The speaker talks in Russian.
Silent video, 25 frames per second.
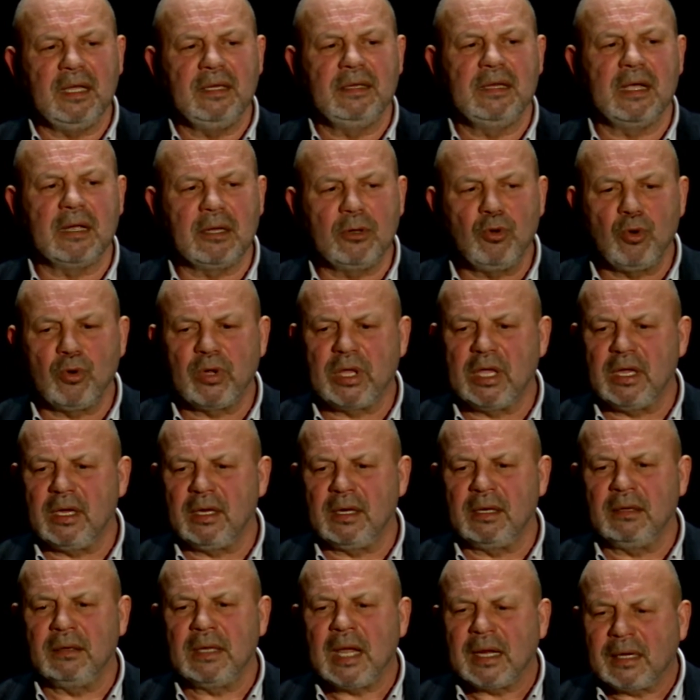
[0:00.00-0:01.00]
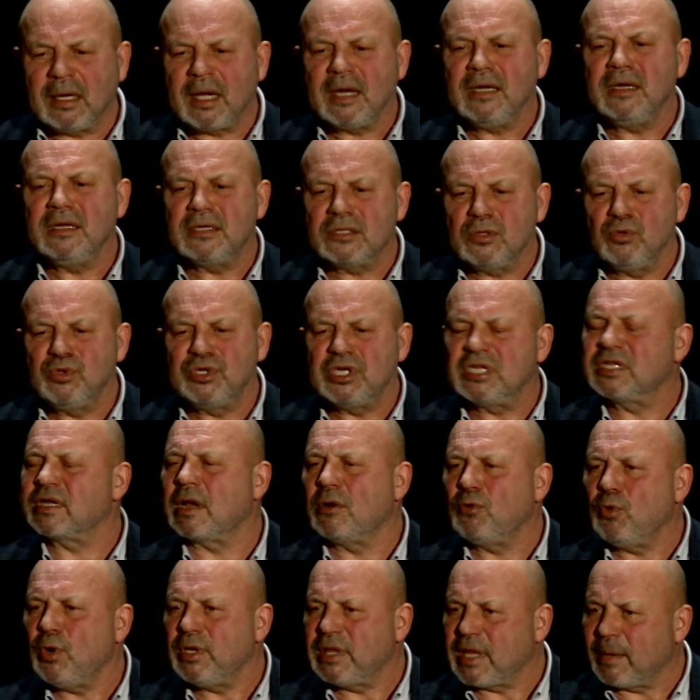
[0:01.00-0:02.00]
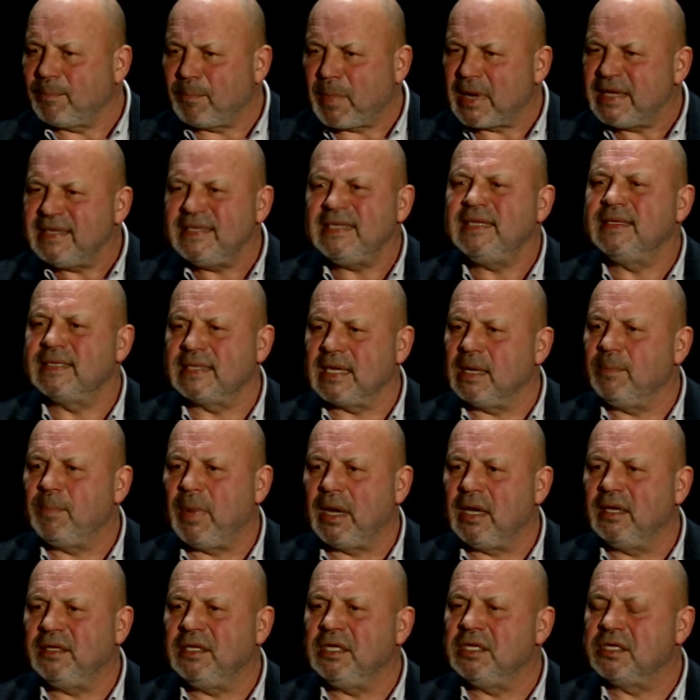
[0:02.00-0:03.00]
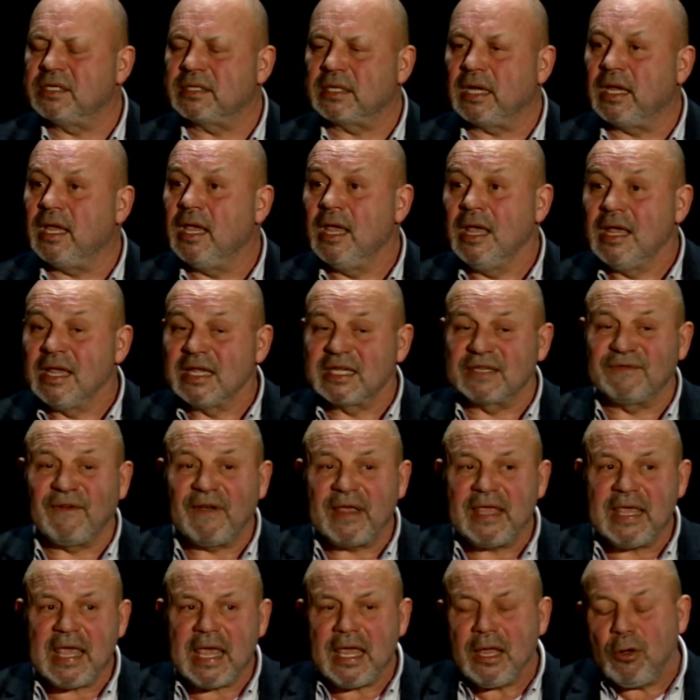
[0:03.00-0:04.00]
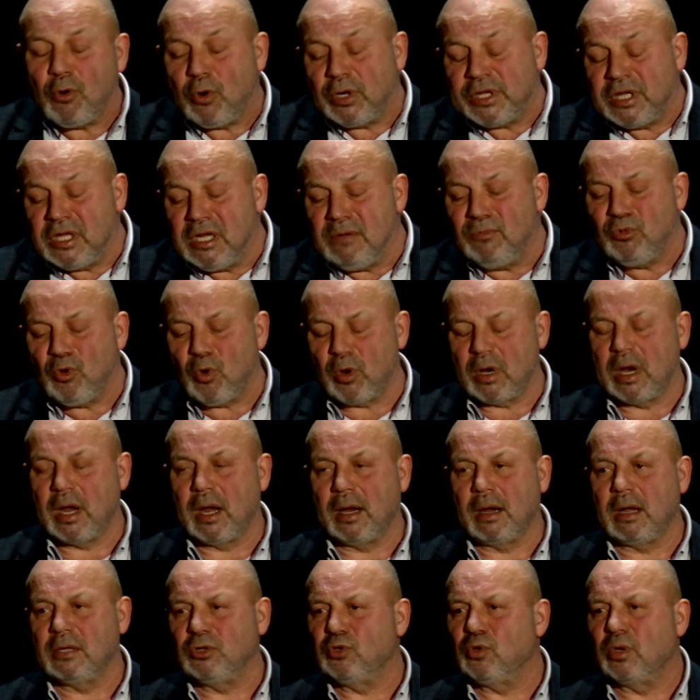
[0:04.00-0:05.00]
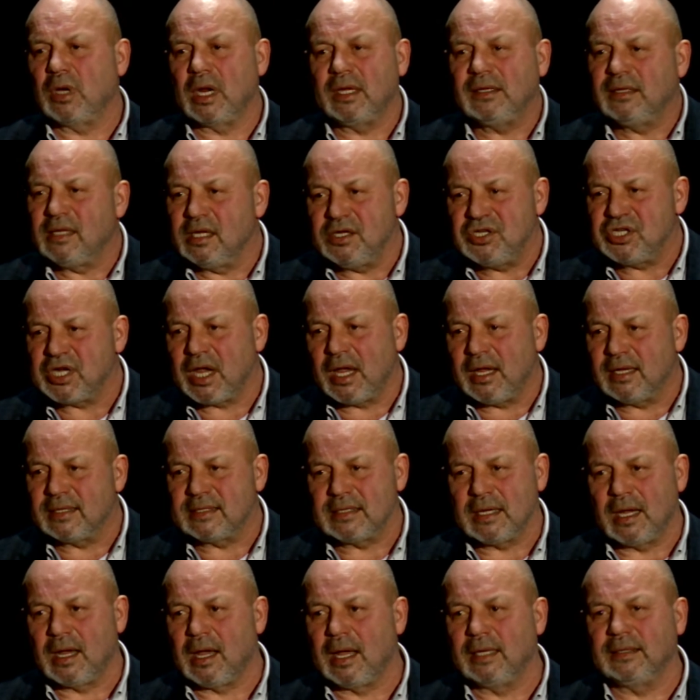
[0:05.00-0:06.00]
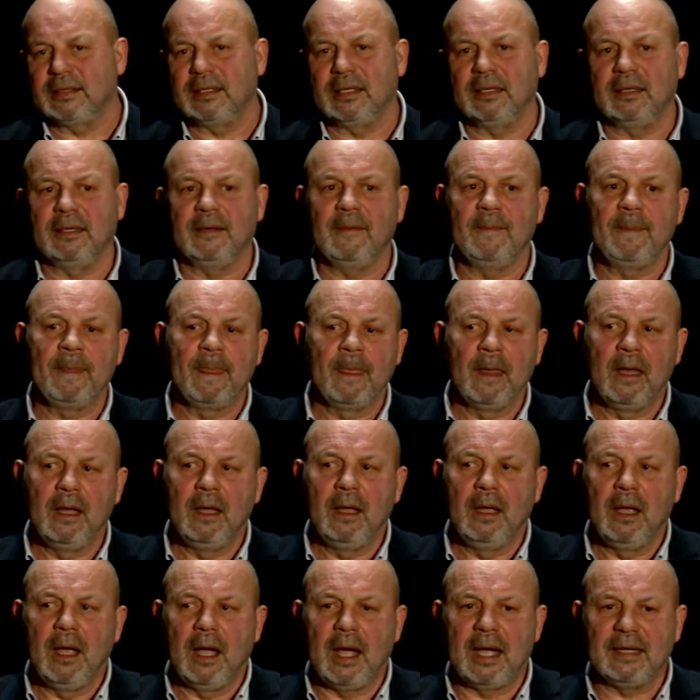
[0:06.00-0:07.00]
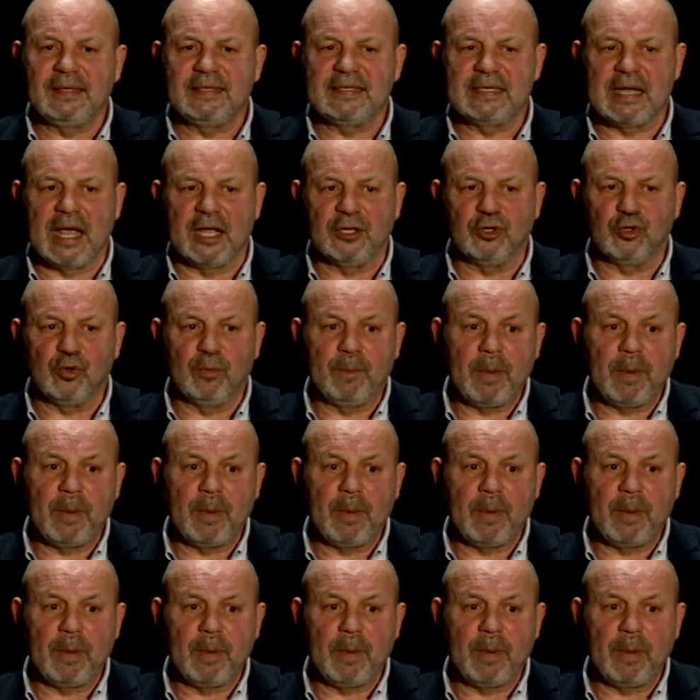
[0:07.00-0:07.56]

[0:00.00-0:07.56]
идеологией, на крайний случай с какой-то позицией политической своей, хоть немного, которая отличается от, э, от Санду.